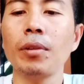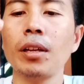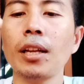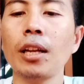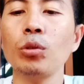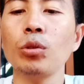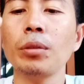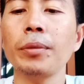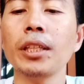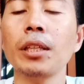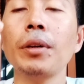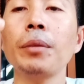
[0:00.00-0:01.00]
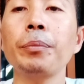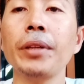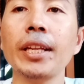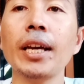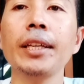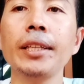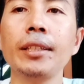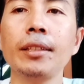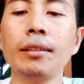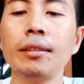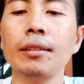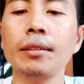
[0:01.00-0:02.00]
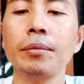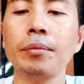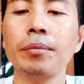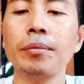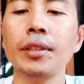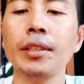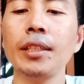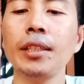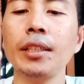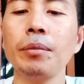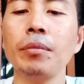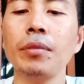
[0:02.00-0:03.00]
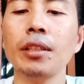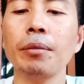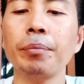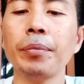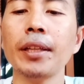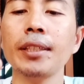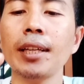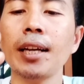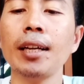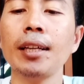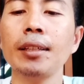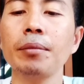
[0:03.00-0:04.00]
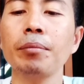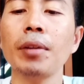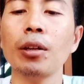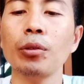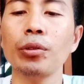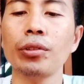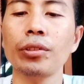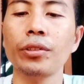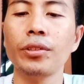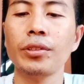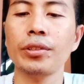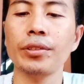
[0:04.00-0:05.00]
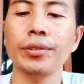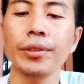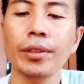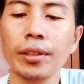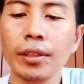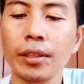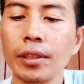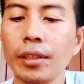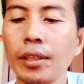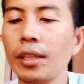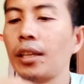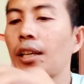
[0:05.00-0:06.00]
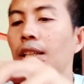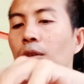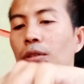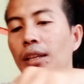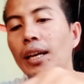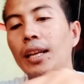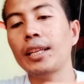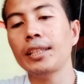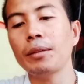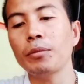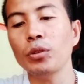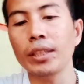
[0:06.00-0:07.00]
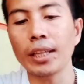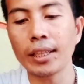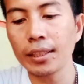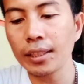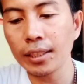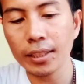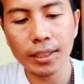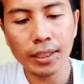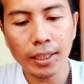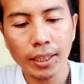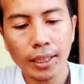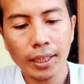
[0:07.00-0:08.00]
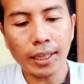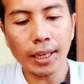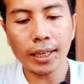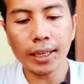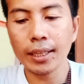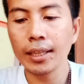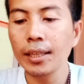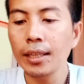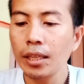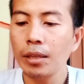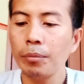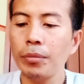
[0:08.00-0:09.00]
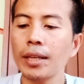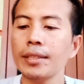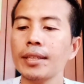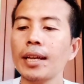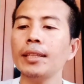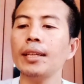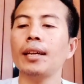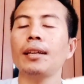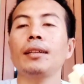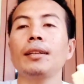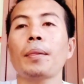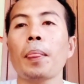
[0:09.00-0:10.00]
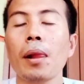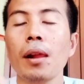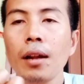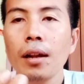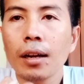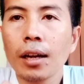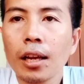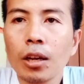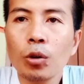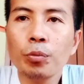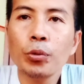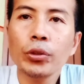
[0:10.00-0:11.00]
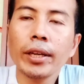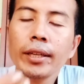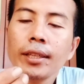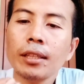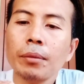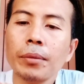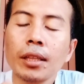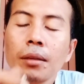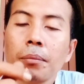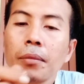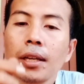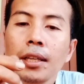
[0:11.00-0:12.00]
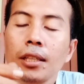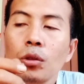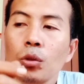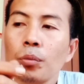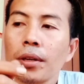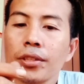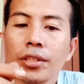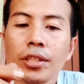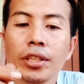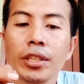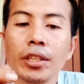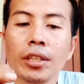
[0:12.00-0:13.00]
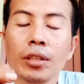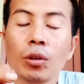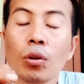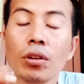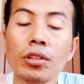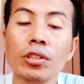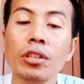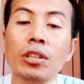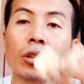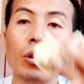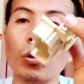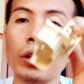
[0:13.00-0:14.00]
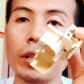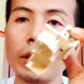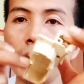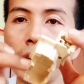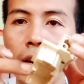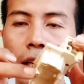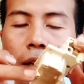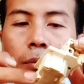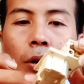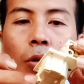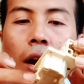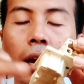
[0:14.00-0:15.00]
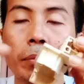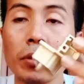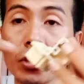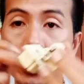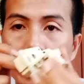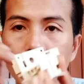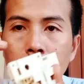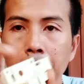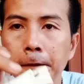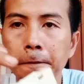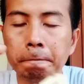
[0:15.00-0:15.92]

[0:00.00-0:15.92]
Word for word: lalu teman-teman pindahin di tempat yang bagus ya atau di alat yang mau diganti nah biasanya kalau punyanya teman-teman itu masih kondisi original yang bawaan mesin ya